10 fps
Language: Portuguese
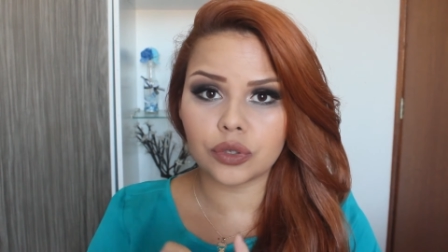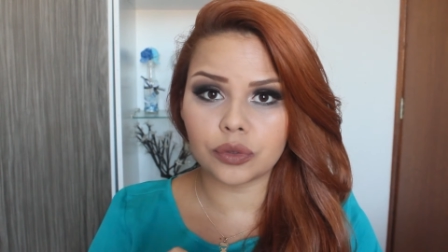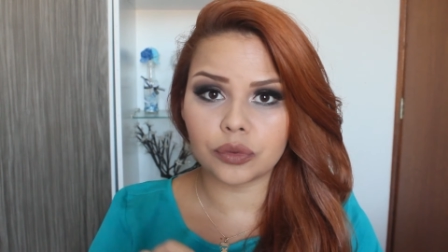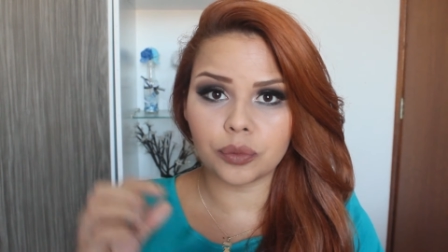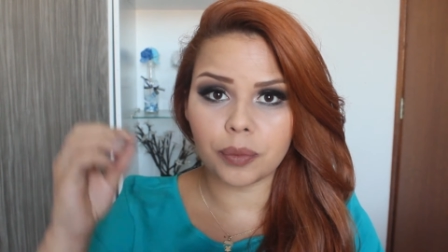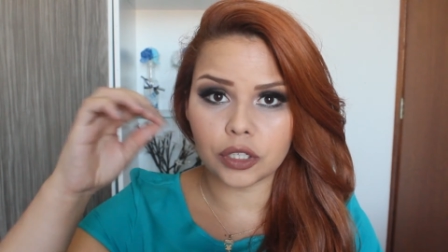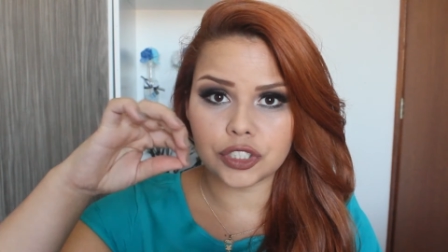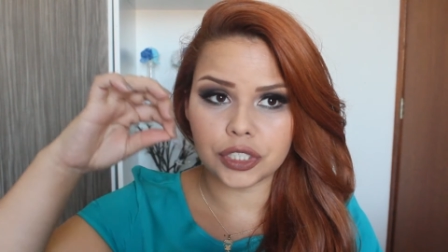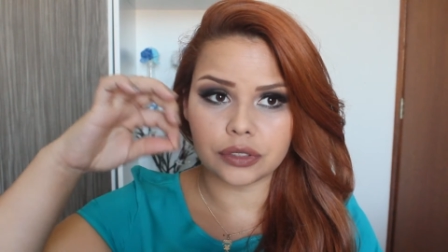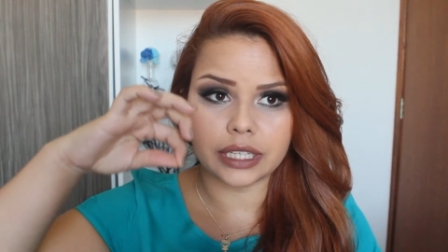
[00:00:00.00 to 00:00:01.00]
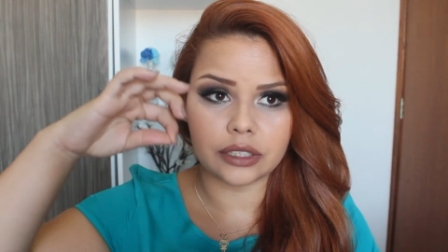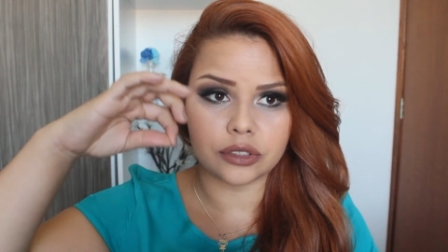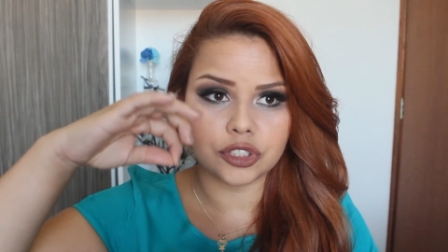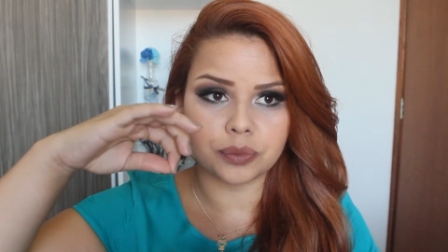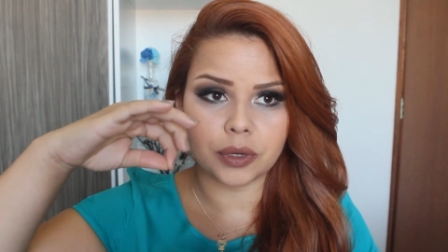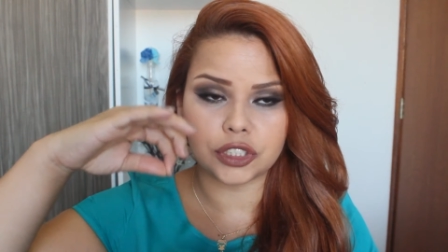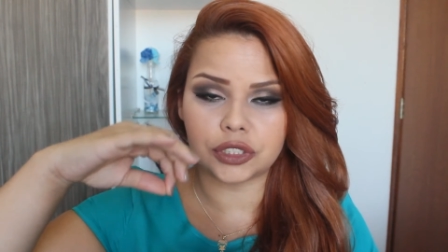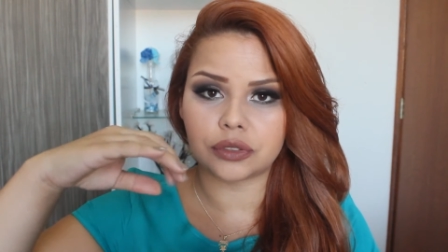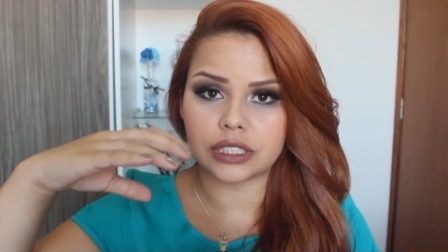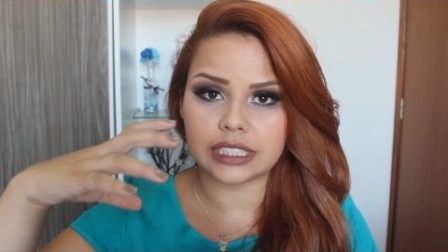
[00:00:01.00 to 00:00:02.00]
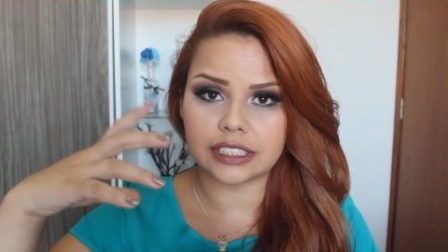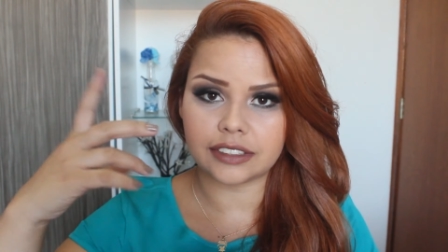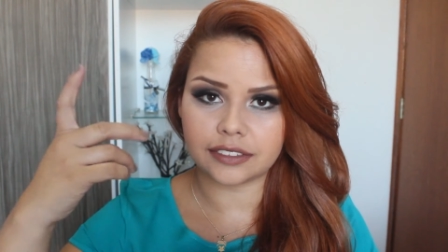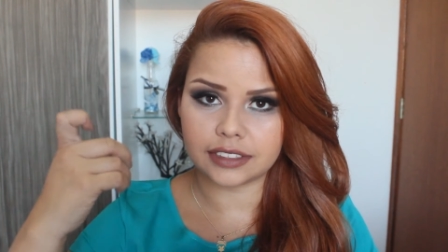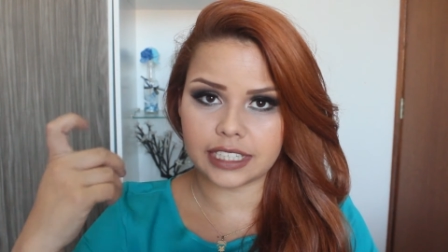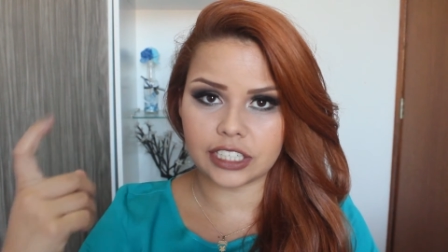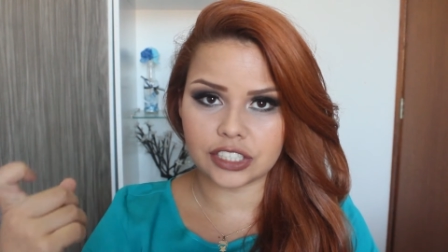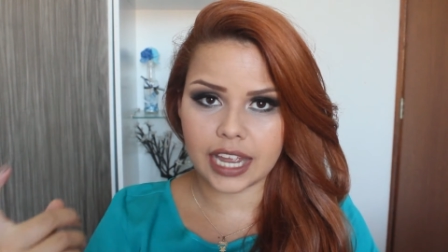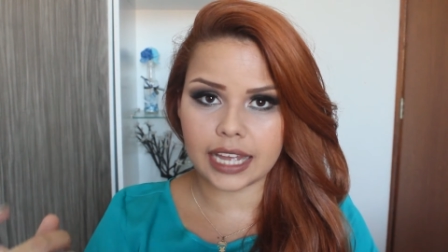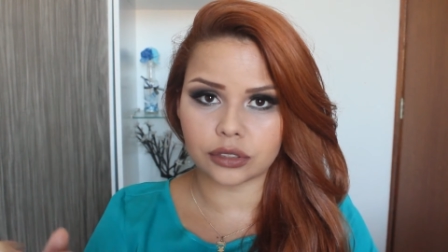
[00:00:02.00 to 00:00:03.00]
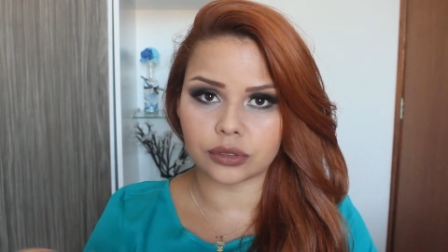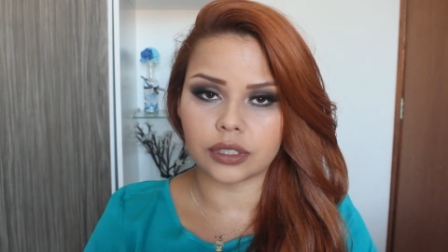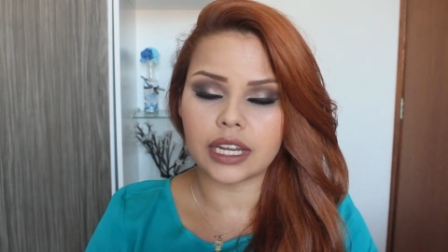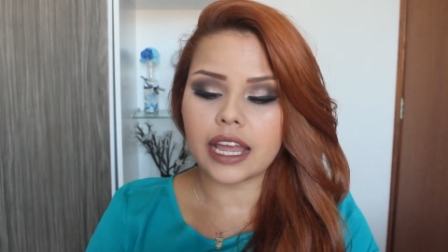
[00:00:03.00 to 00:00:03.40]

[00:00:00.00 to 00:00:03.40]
num potinho, dentro de um potinho que tem jato,